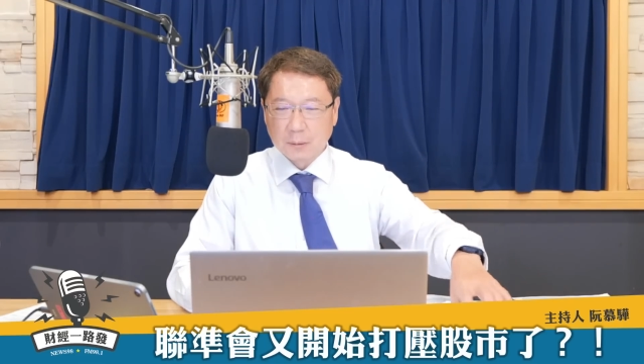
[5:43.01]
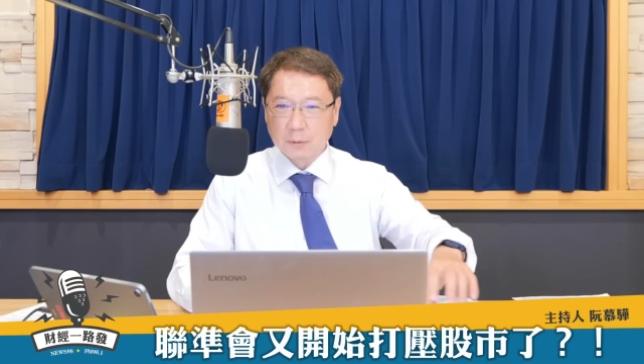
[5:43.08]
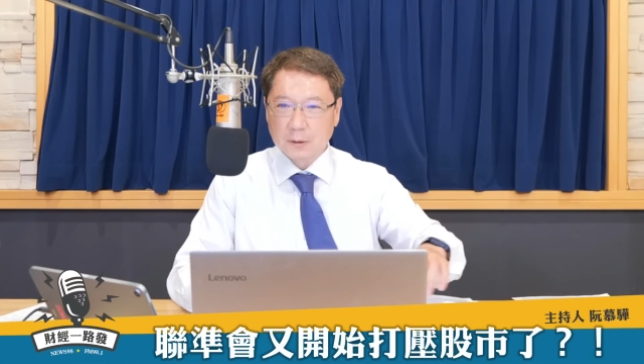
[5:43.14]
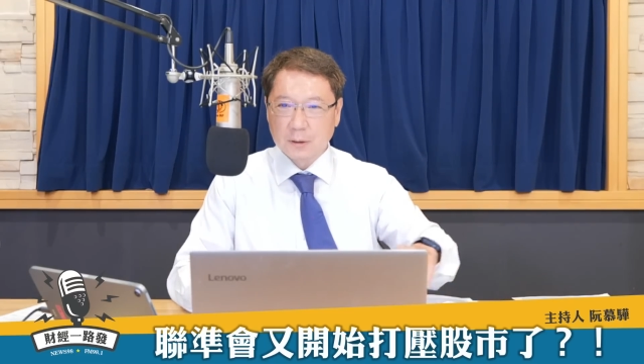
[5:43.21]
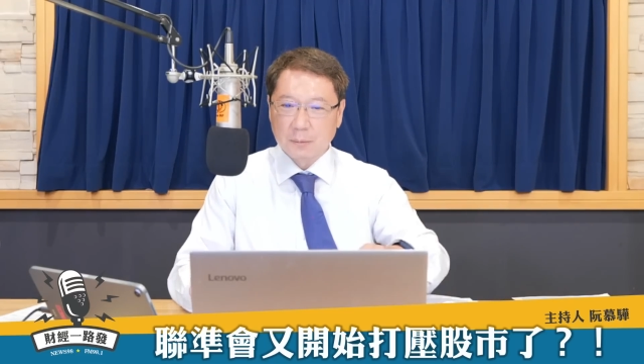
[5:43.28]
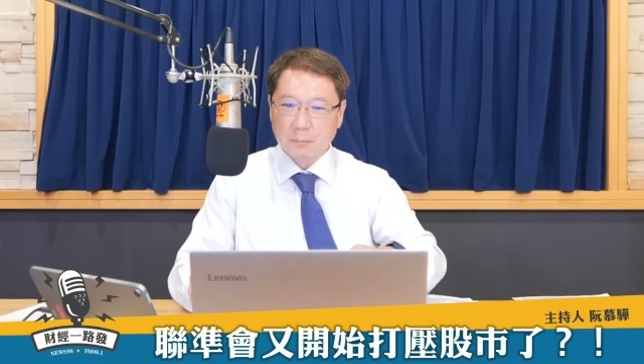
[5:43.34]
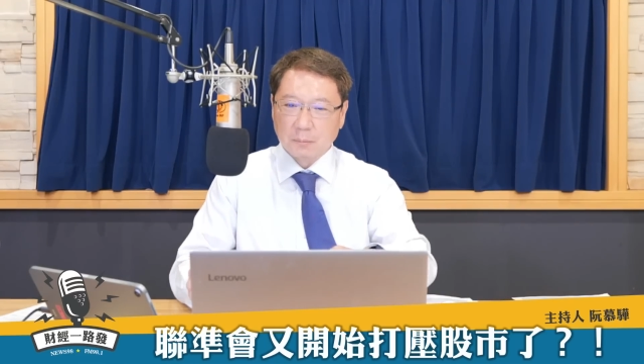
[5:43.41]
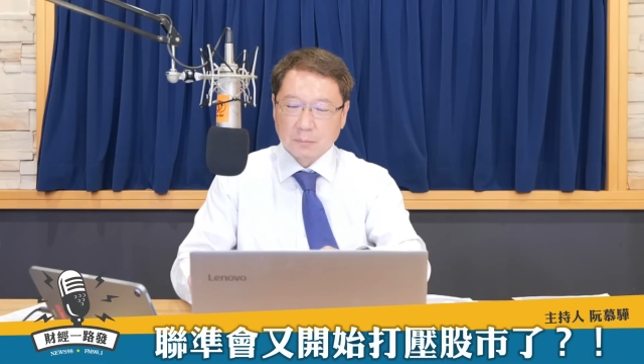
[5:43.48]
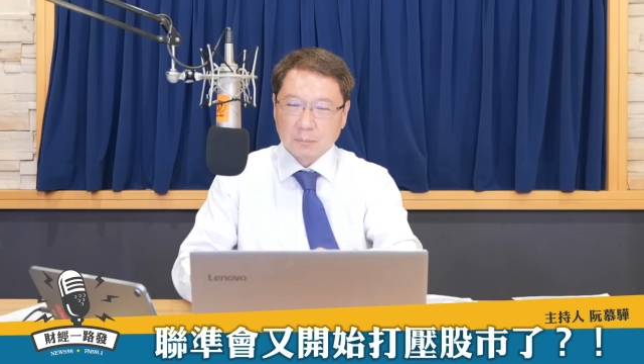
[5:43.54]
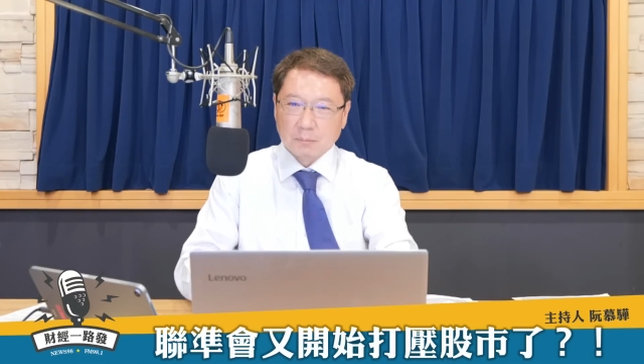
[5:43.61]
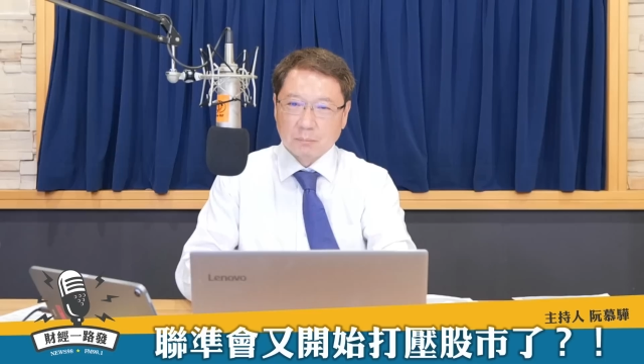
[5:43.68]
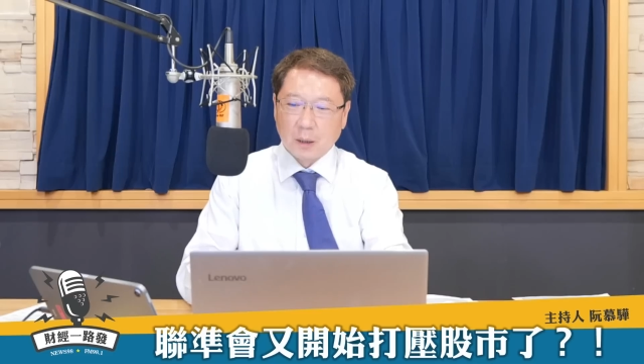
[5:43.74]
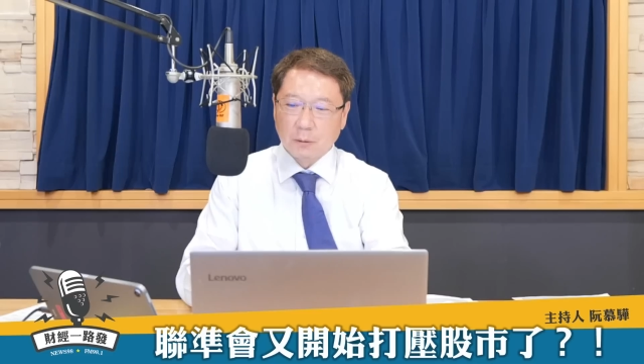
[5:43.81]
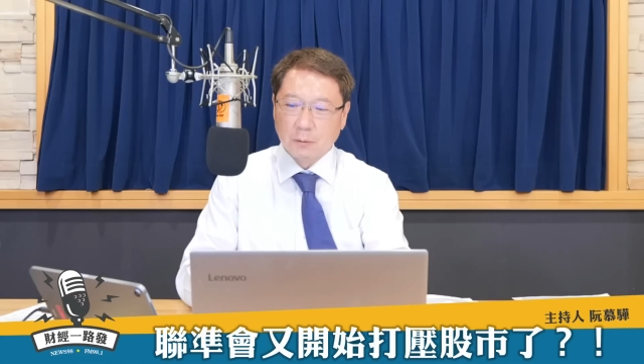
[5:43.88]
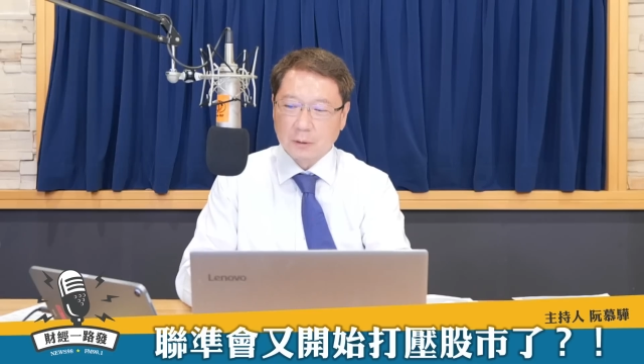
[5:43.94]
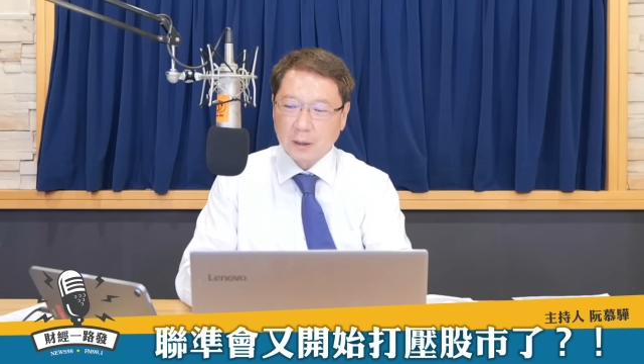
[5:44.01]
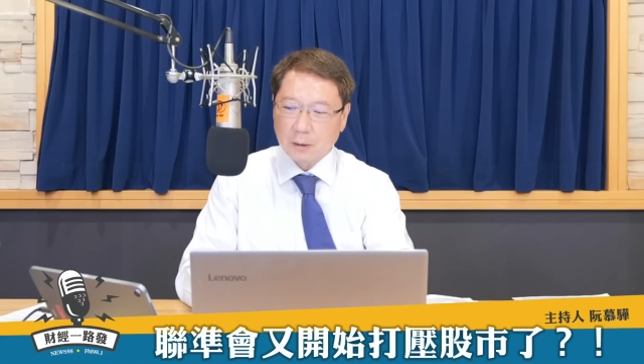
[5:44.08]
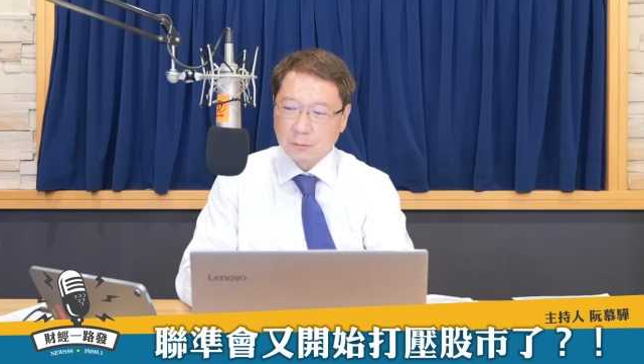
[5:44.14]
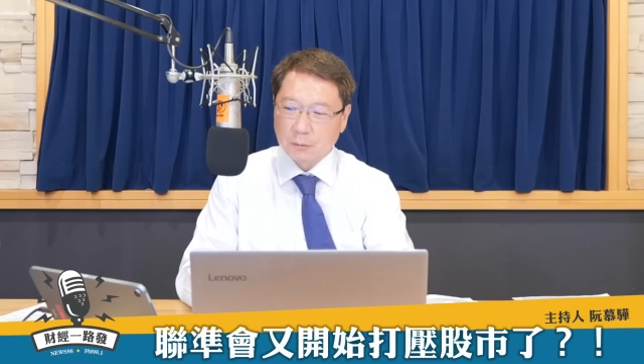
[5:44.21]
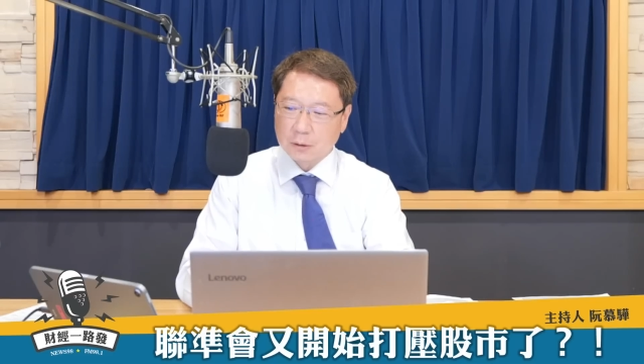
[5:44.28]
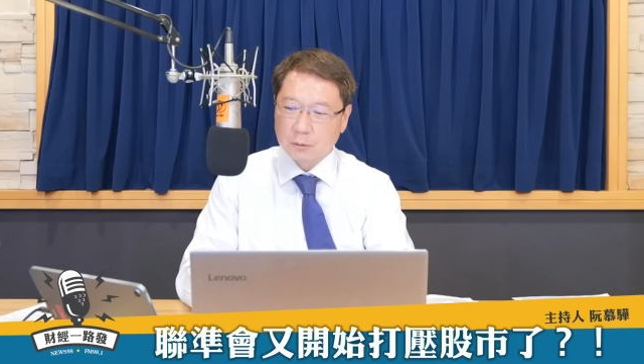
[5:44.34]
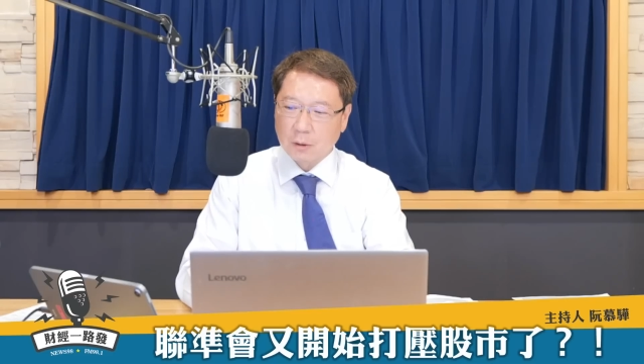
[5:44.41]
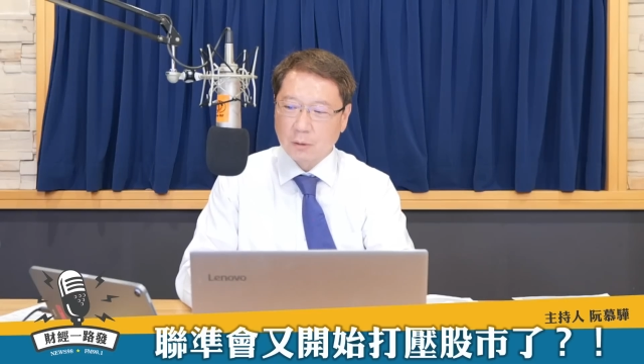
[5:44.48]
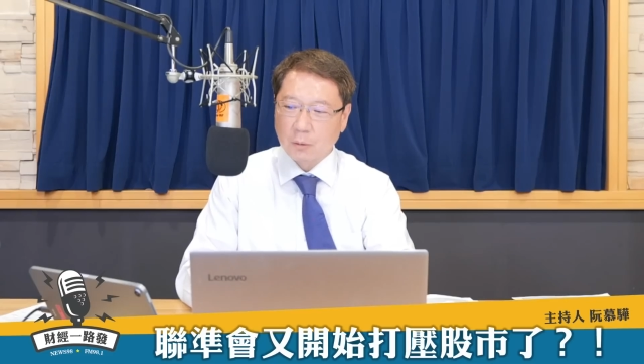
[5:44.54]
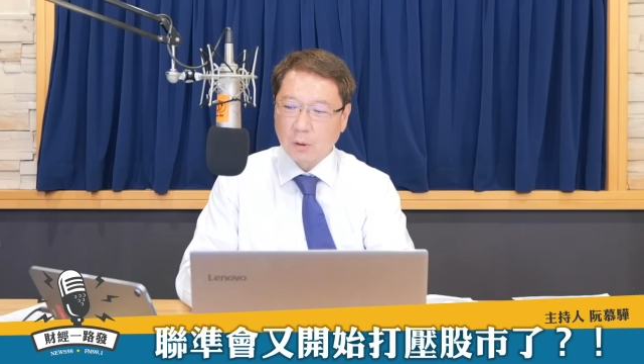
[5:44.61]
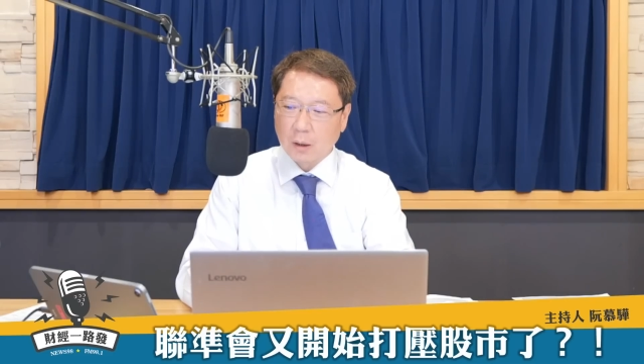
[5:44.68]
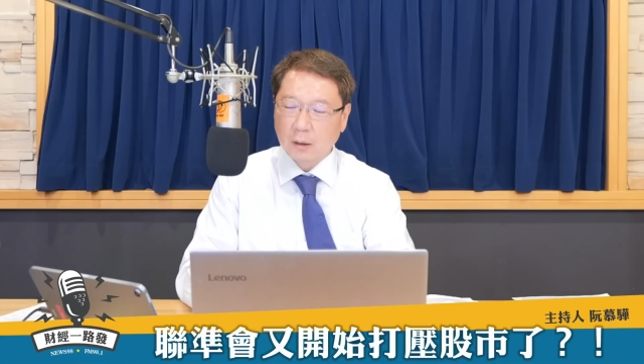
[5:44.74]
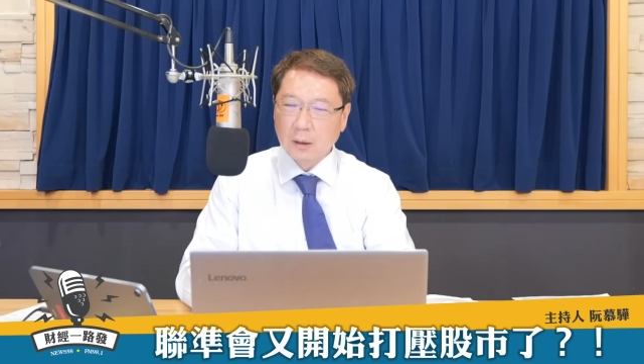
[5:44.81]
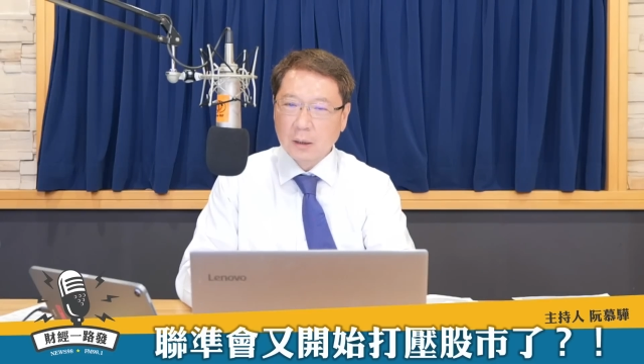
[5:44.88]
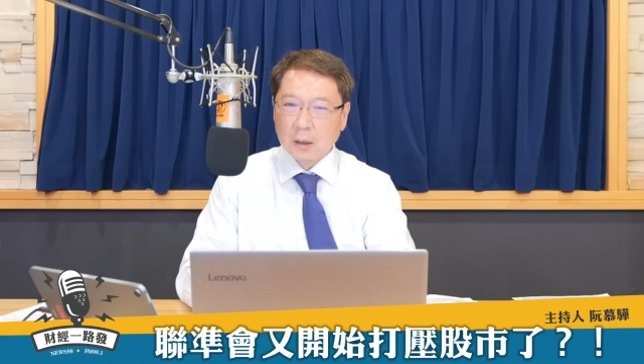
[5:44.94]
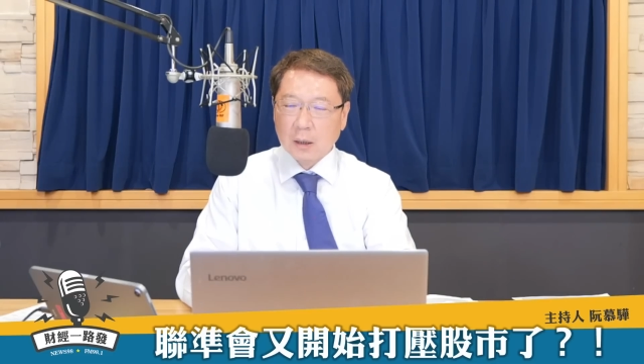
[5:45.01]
目前。美股、台股的状况。